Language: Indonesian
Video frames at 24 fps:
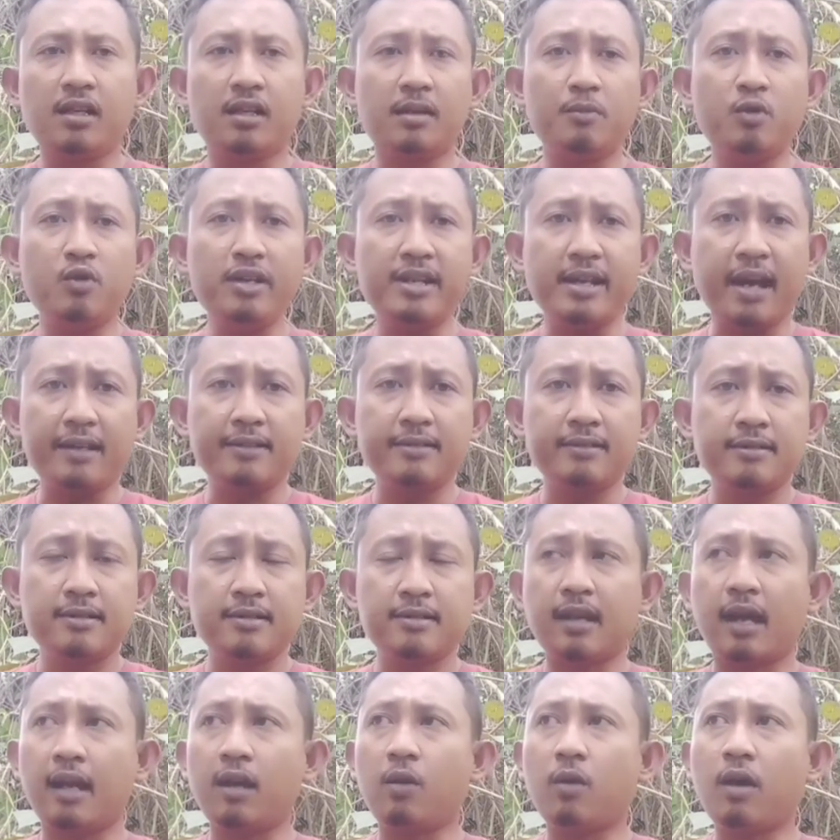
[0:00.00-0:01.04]
Kemudian,
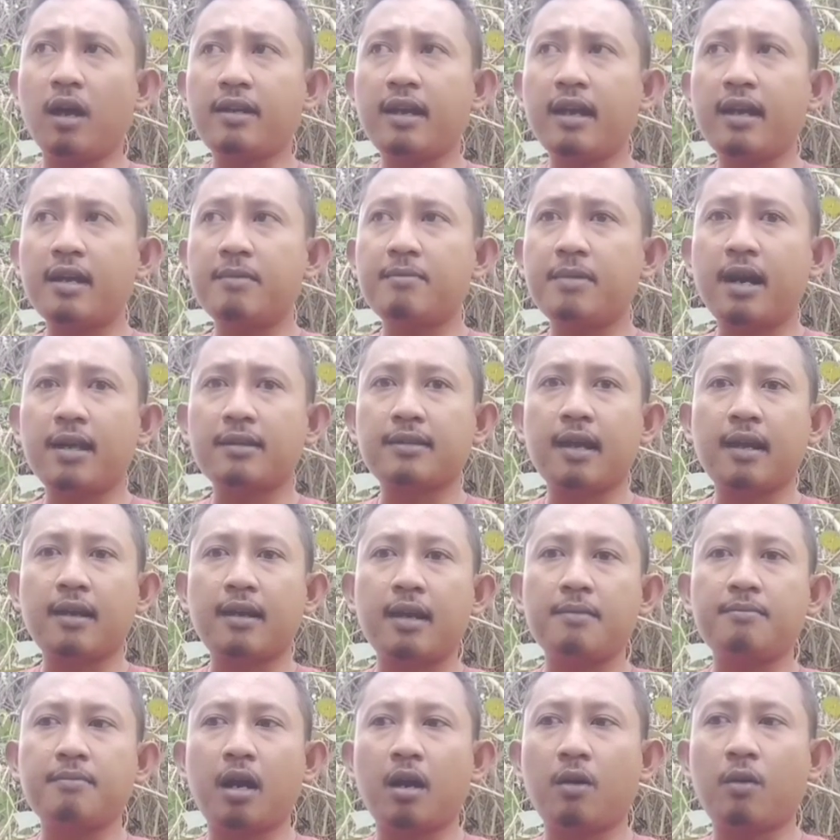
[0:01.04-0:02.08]
kalau ada yang
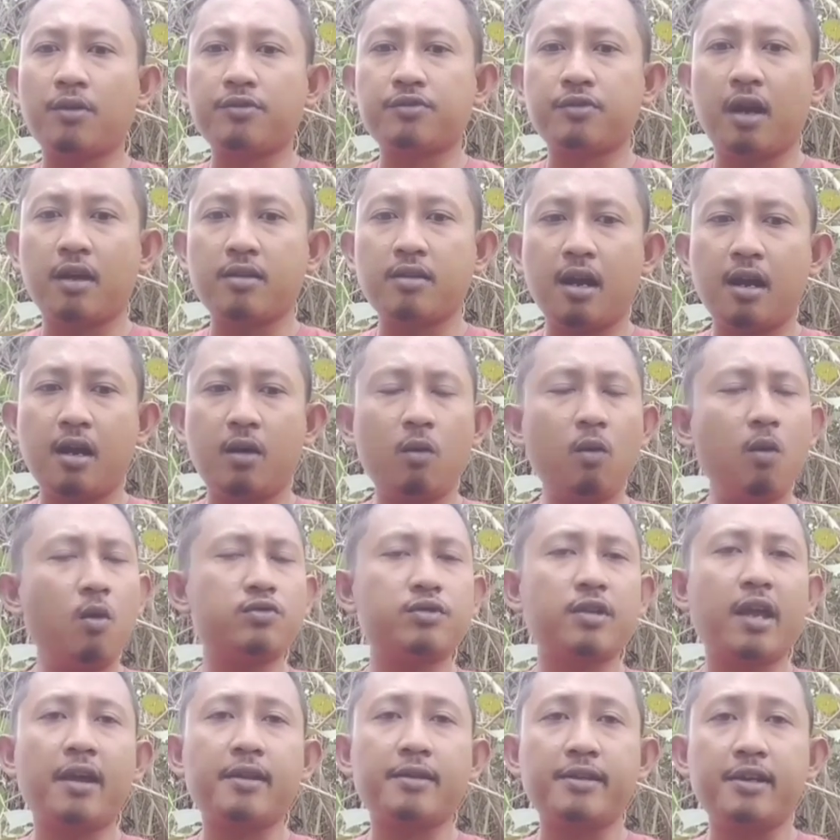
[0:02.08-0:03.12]
mengatakan bahwasanya,
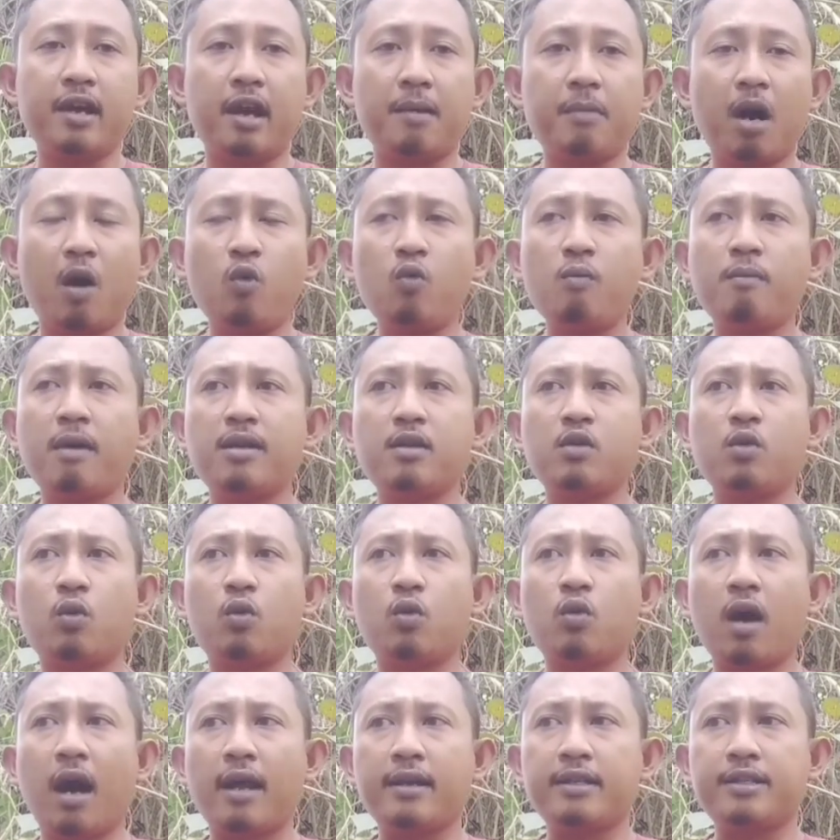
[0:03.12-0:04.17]
oh saya tidak mau
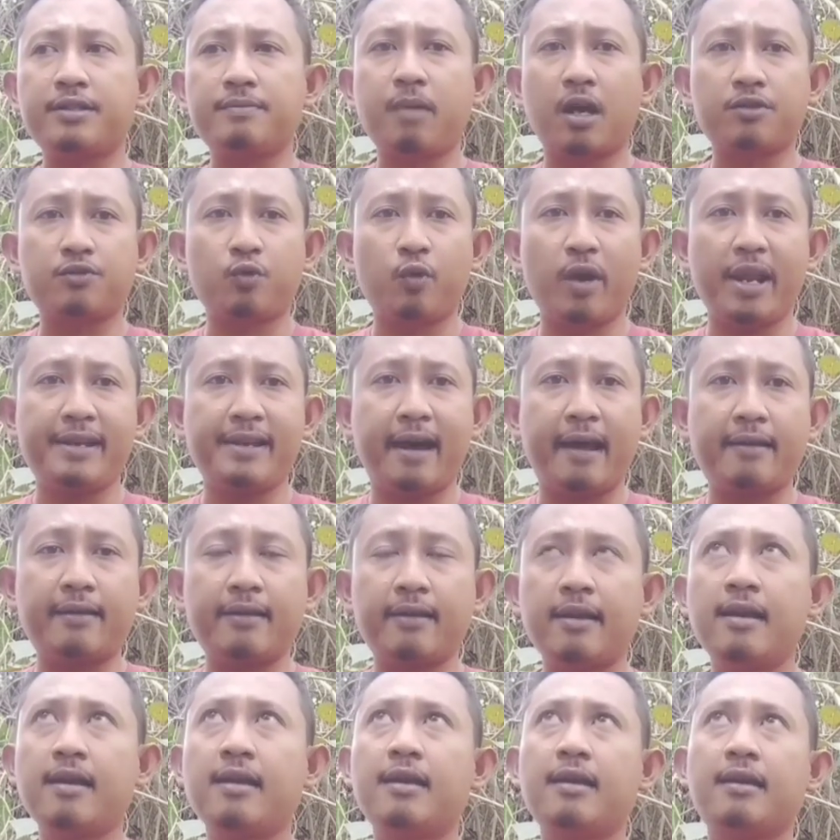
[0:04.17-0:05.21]
mendukung Anies
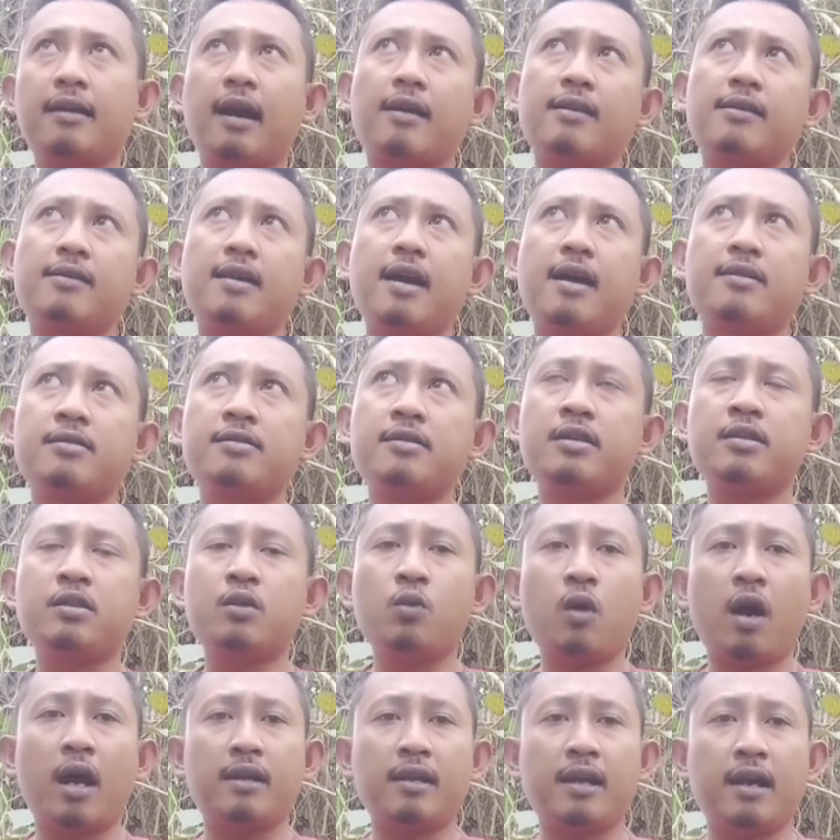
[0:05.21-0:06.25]
Baswedan karena di
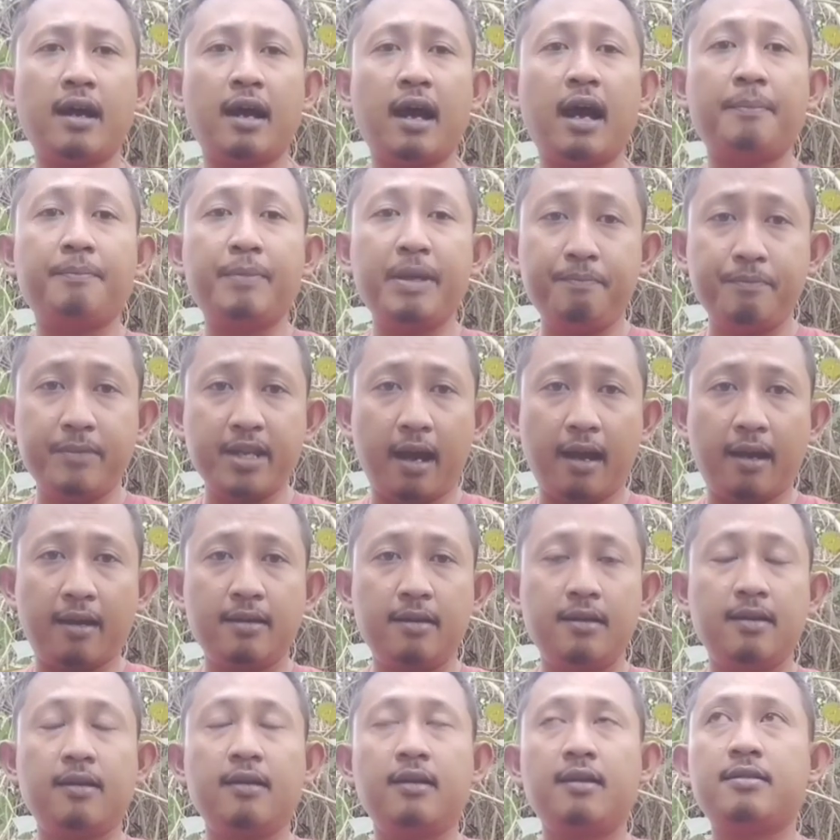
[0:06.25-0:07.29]
situ ada Habibnya,
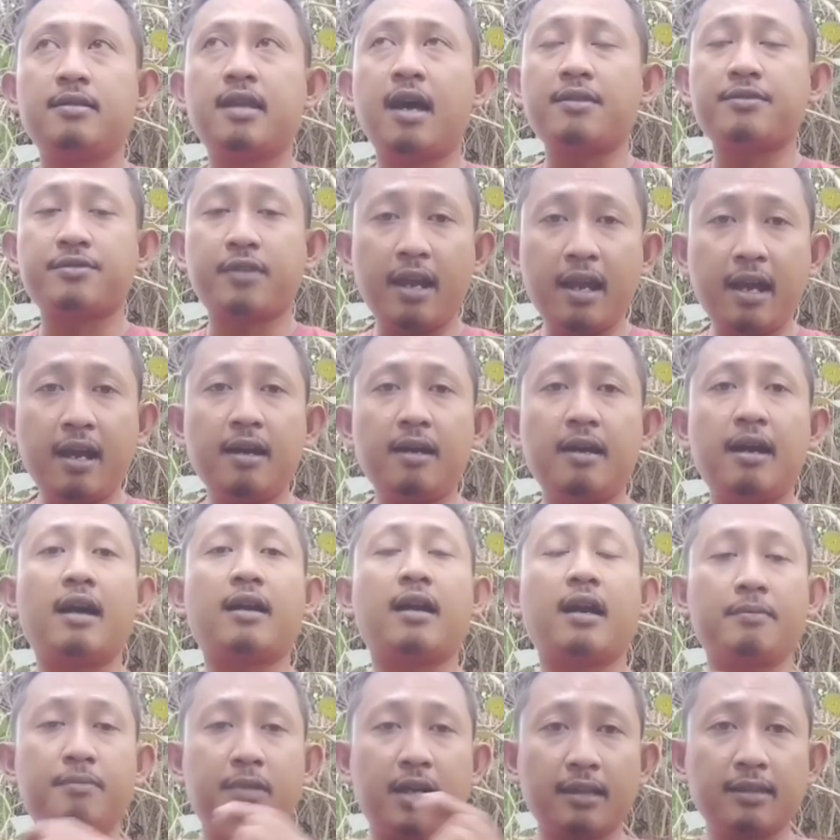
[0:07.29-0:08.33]
dan saya
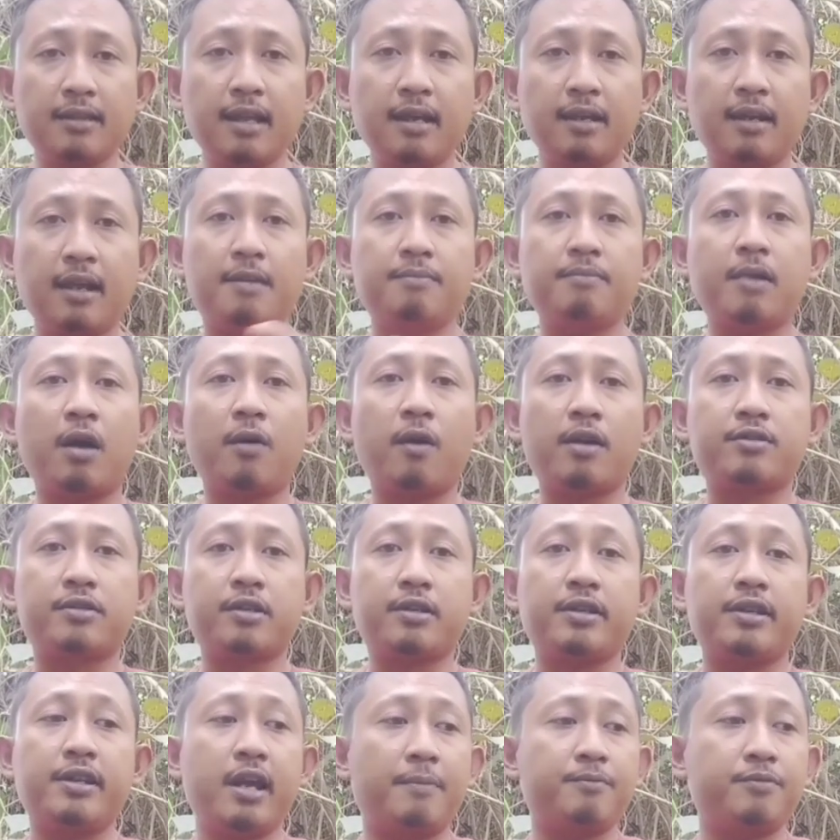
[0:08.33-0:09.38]
akan mengatakan bahwa
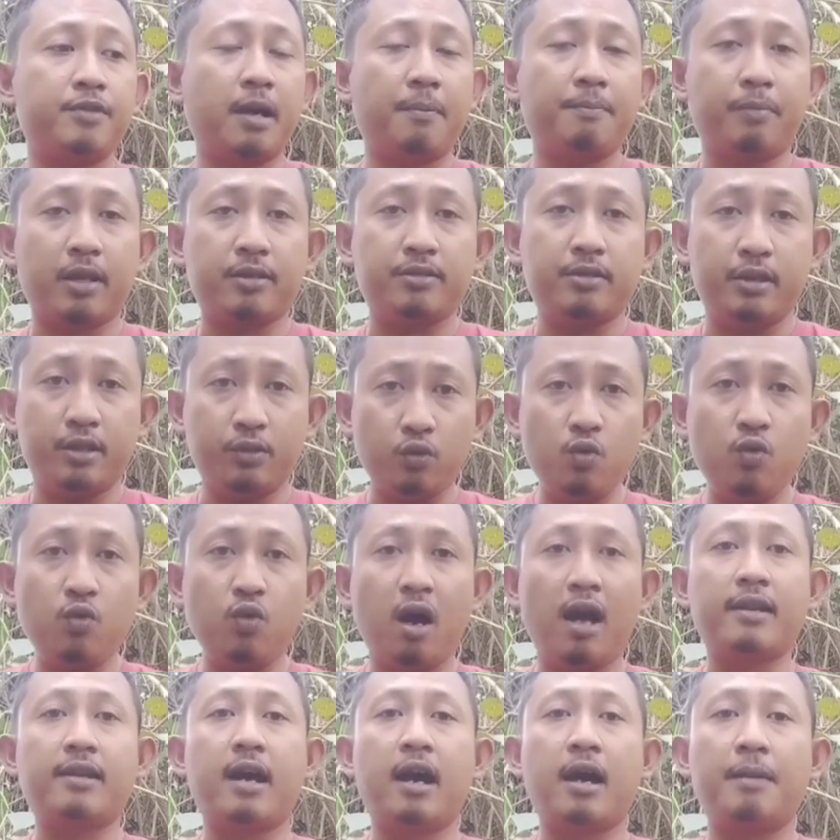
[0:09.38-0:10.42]
setiap capres
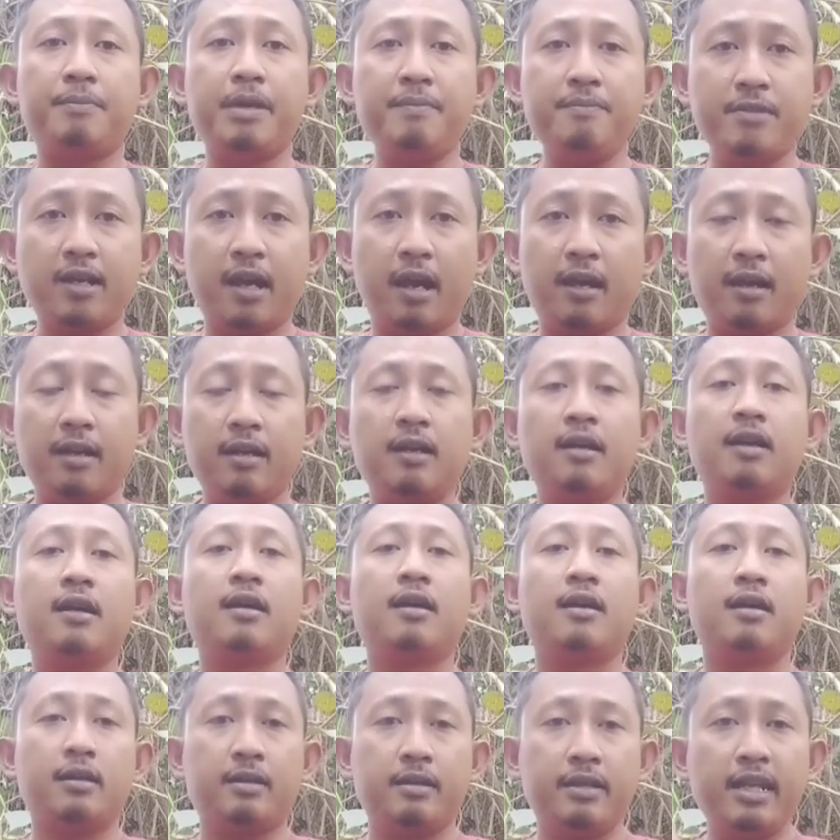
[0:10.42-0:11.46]
itu ada Habibnya.
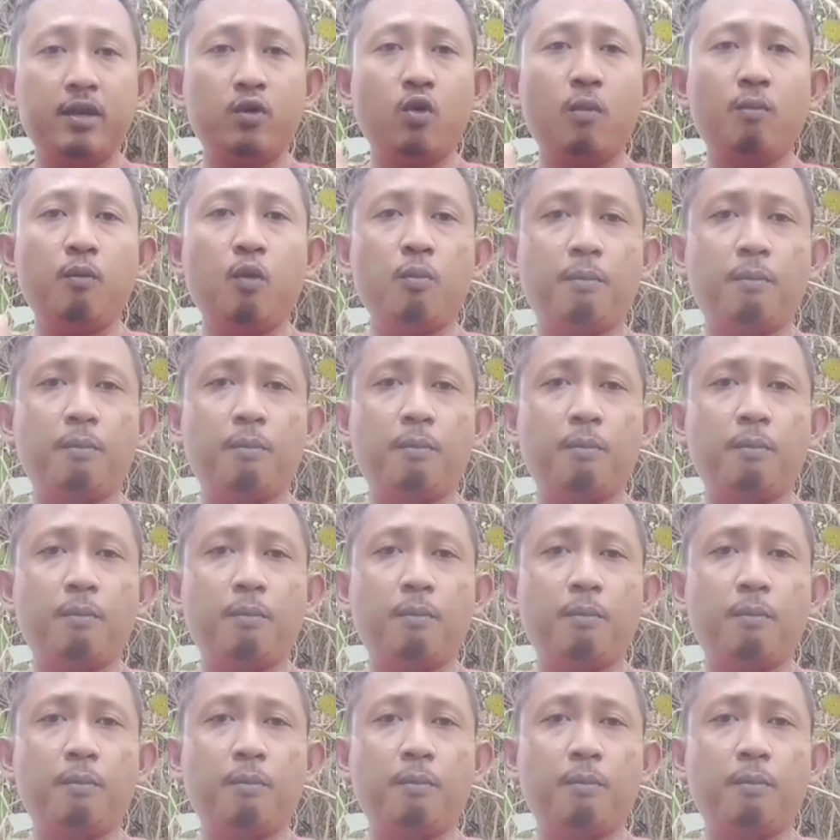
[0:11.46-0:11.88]
Di